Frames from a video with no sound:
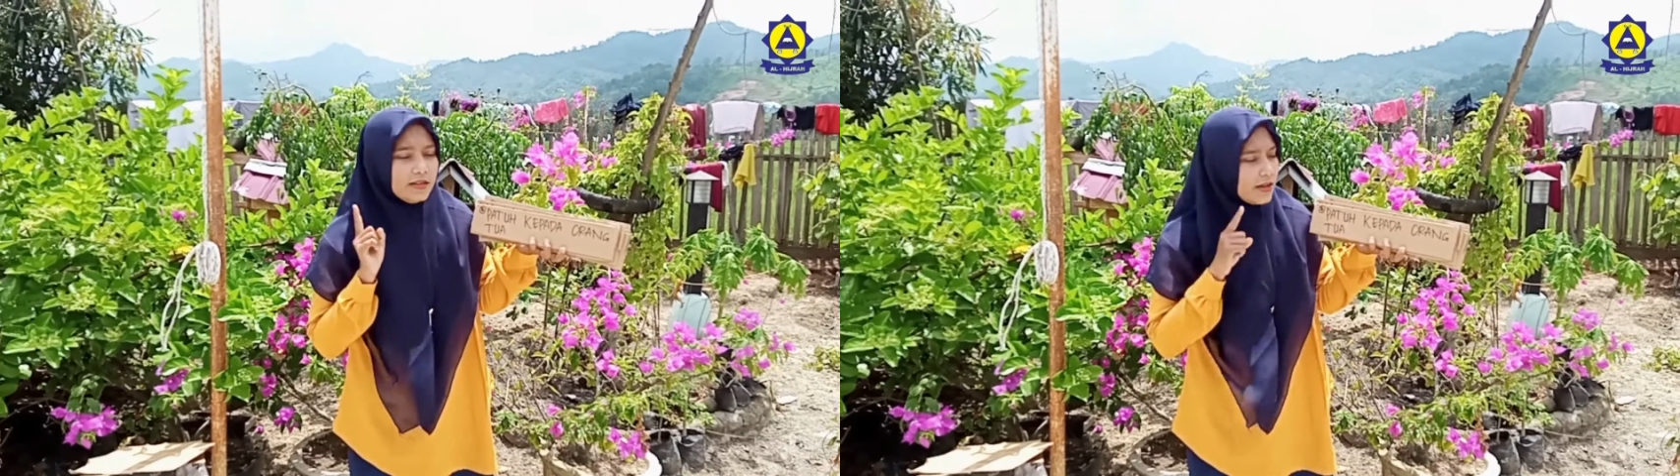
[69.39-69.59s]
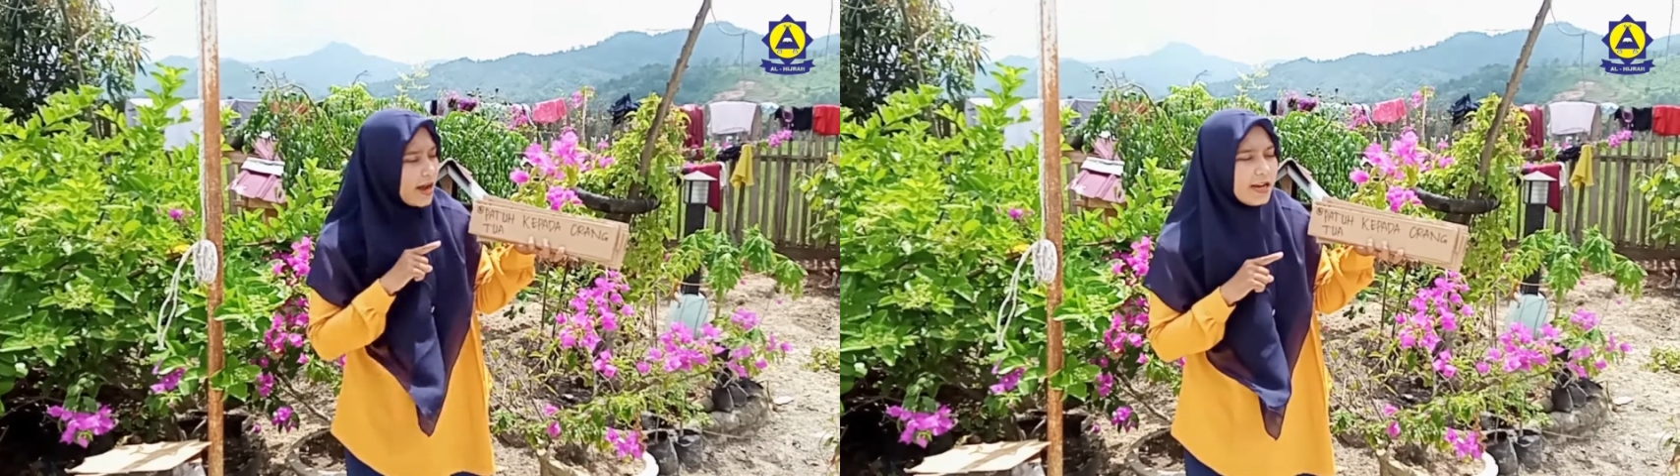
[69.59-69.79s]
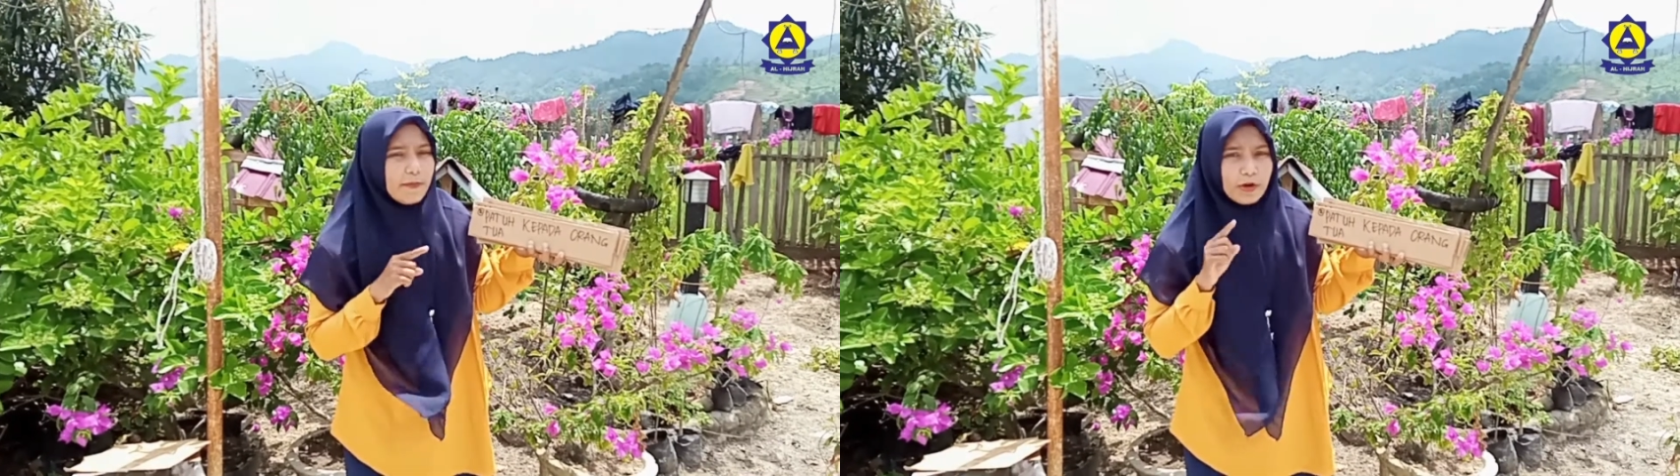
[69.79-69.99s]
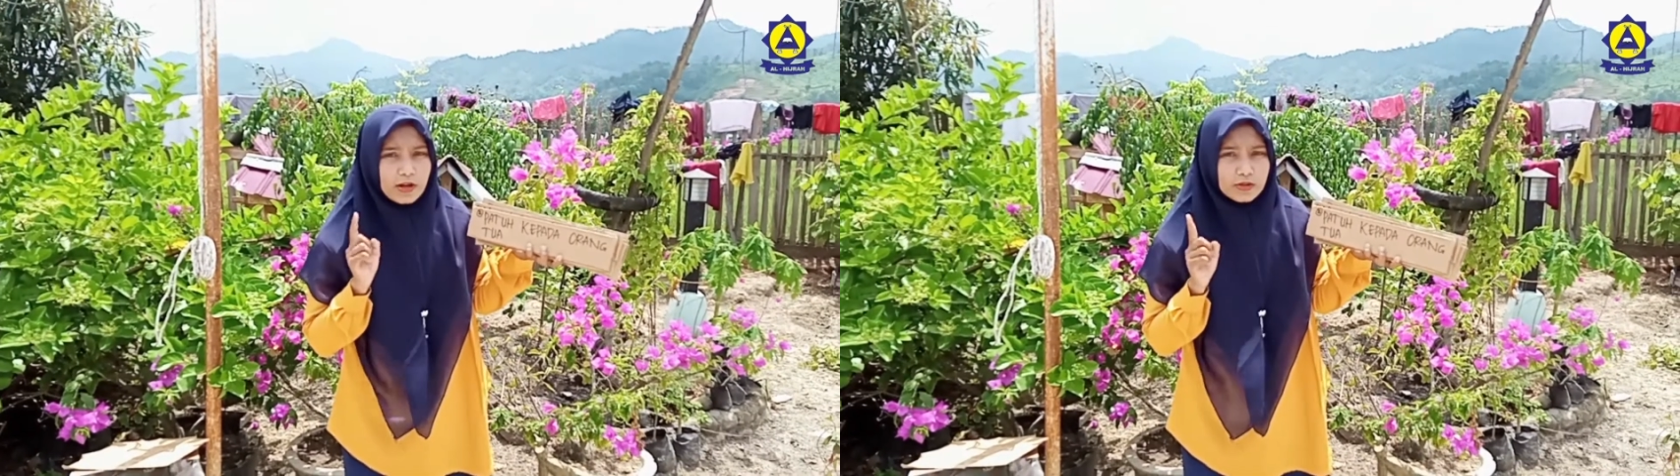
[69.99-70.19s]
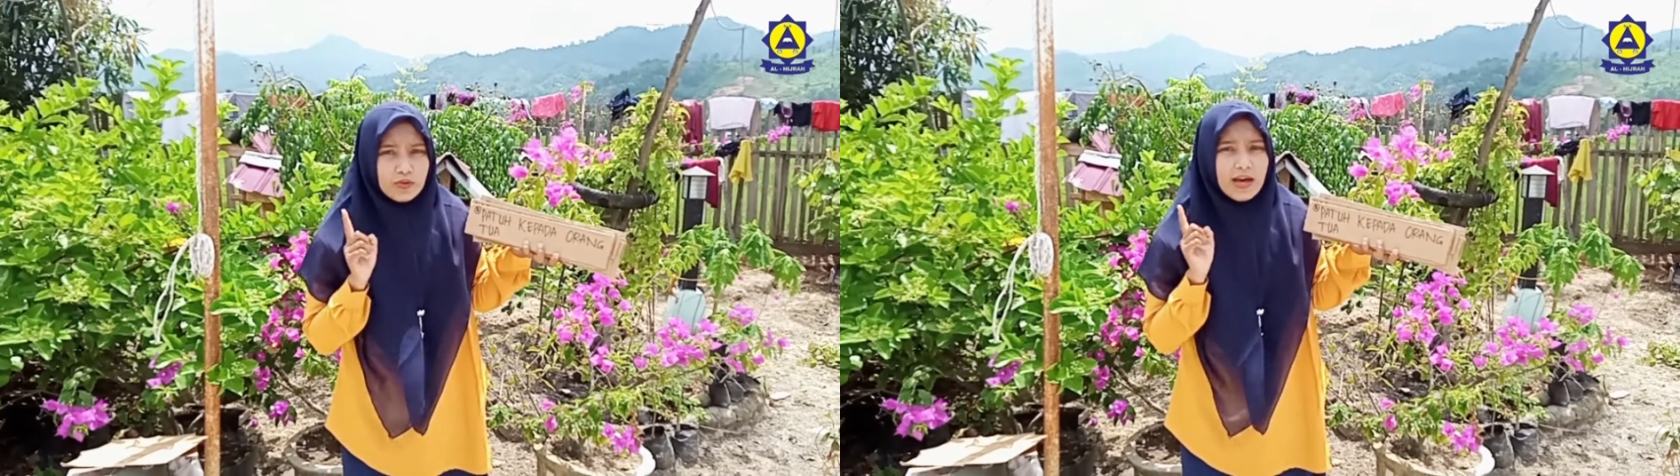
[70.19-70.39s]
terhadap
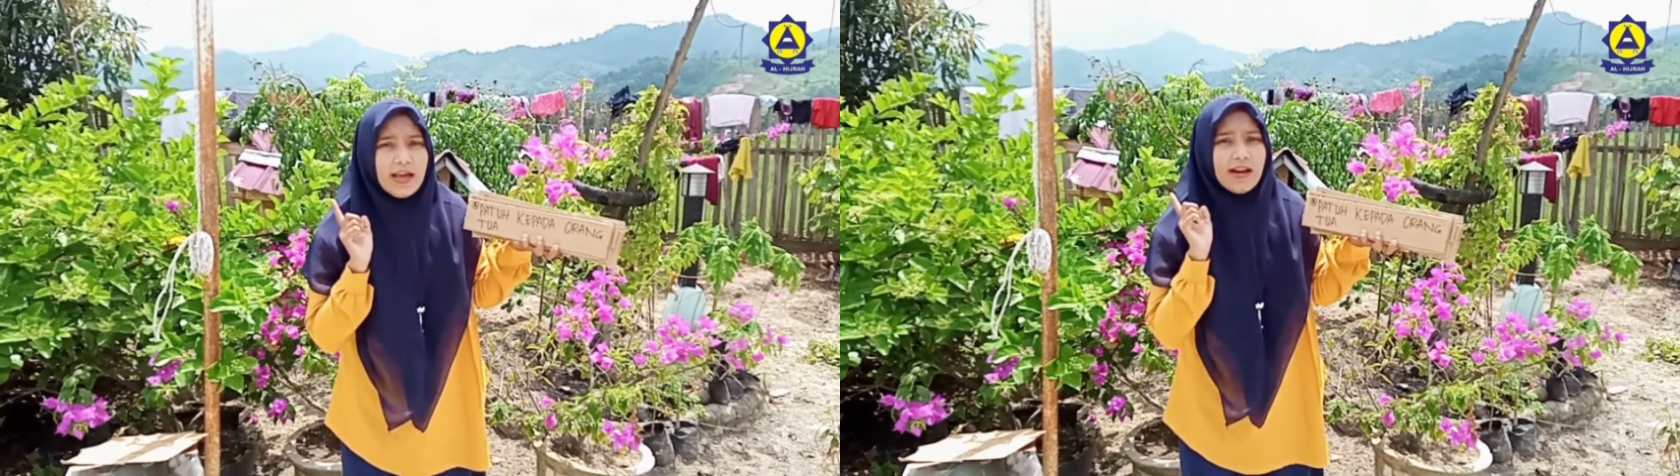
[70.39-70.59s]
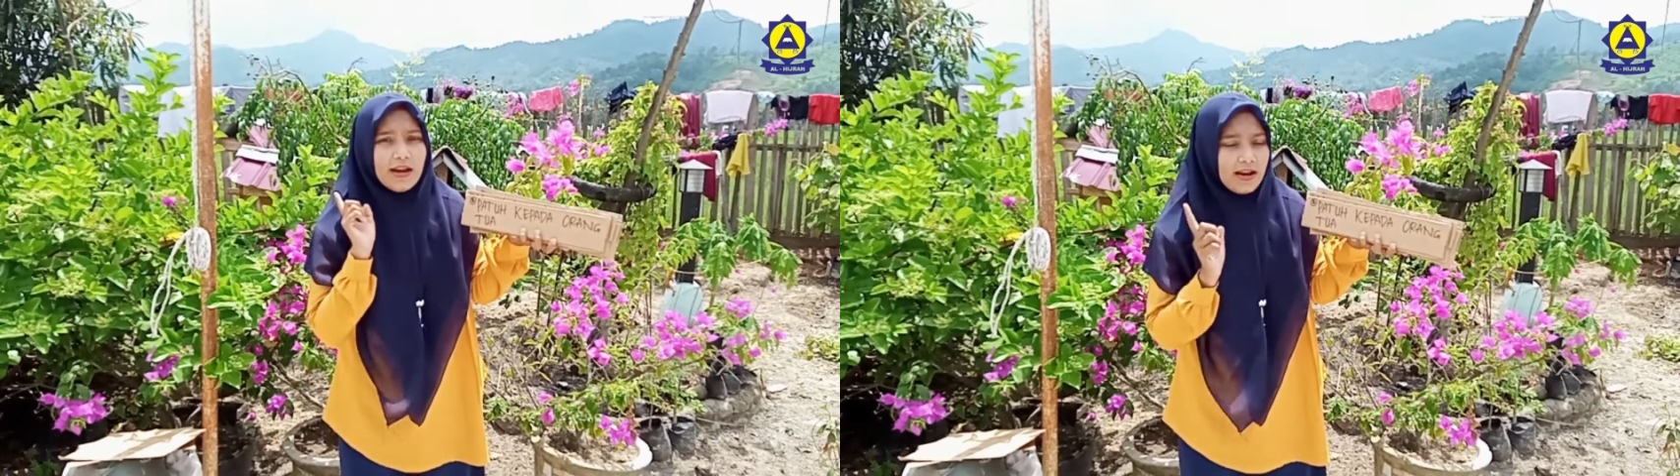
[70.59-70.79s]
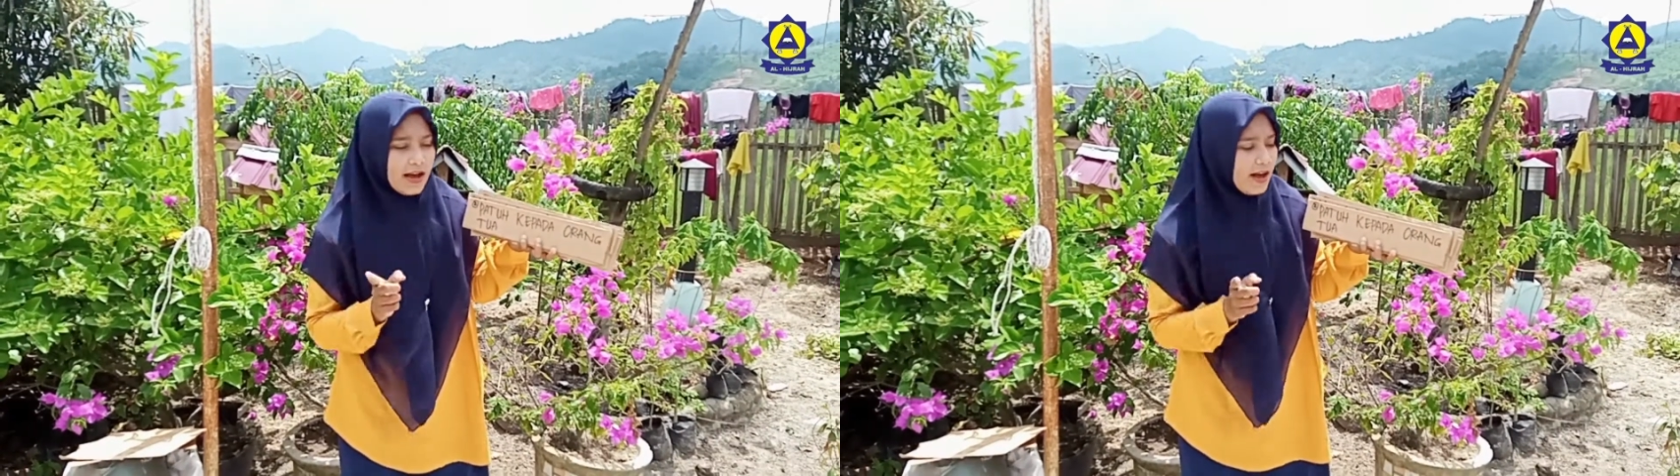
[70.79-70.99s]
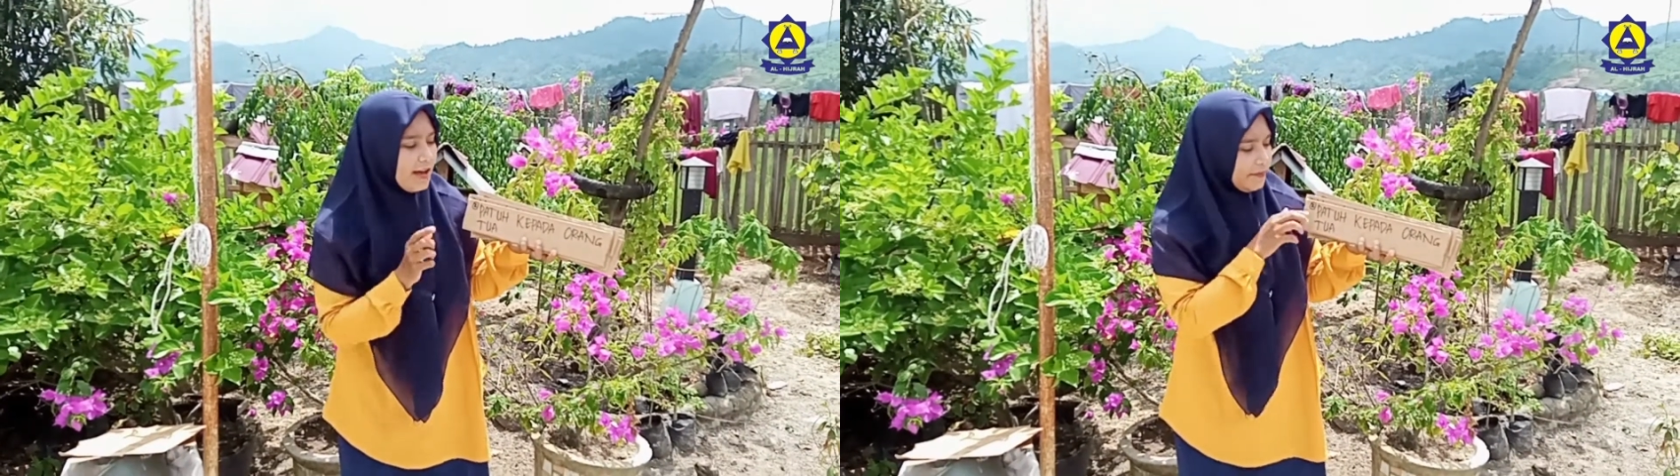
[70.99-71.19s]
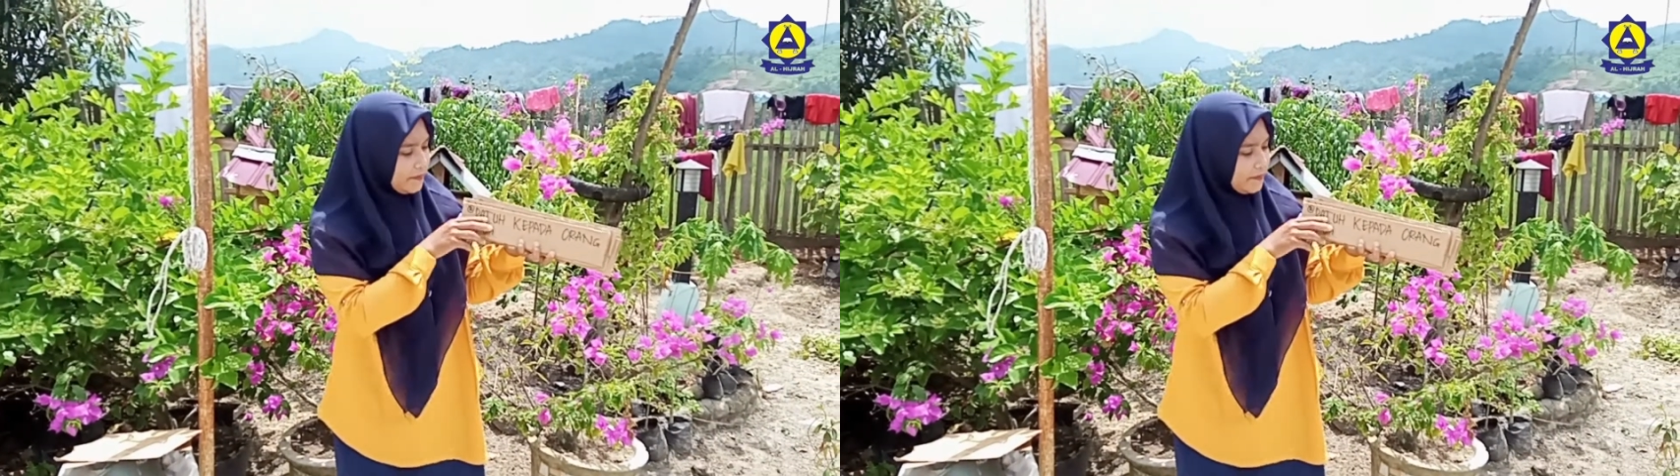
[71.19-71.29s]
orang tua ya Nanda.